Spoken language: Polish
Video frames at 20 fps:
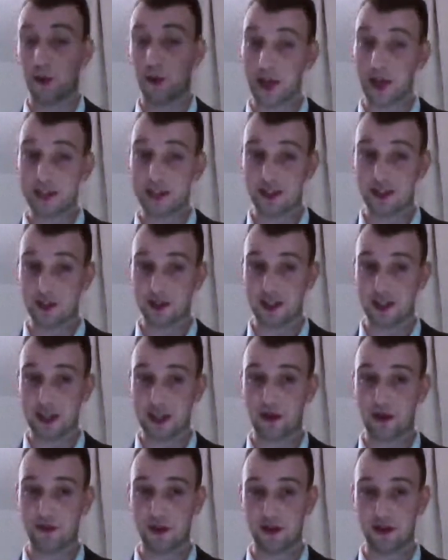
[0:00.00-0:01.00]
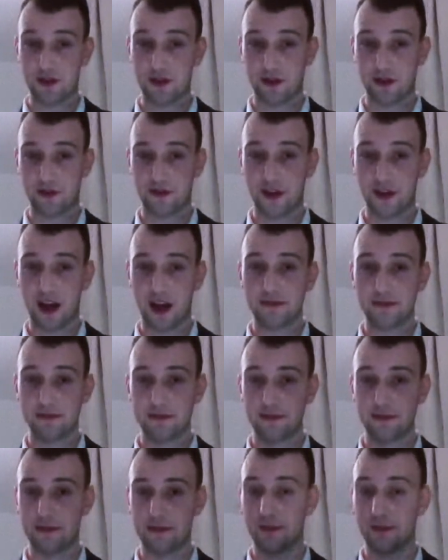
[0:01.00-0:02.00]
Po Grecji została filozofia,
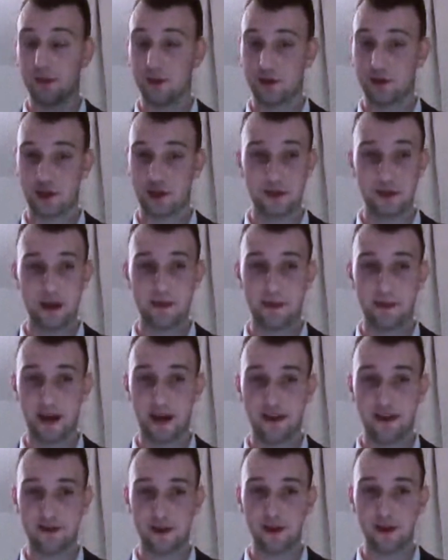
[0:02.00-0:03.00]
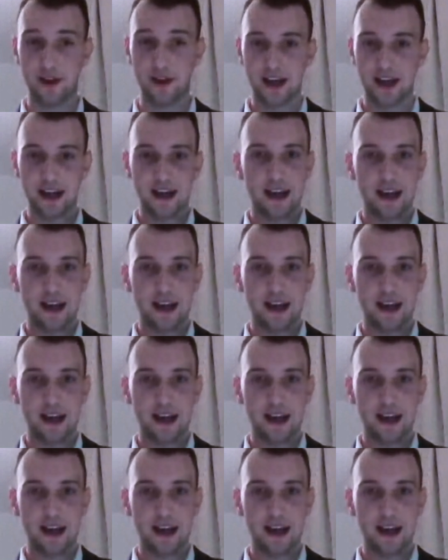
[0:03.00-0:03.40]
po Rzymie prawo,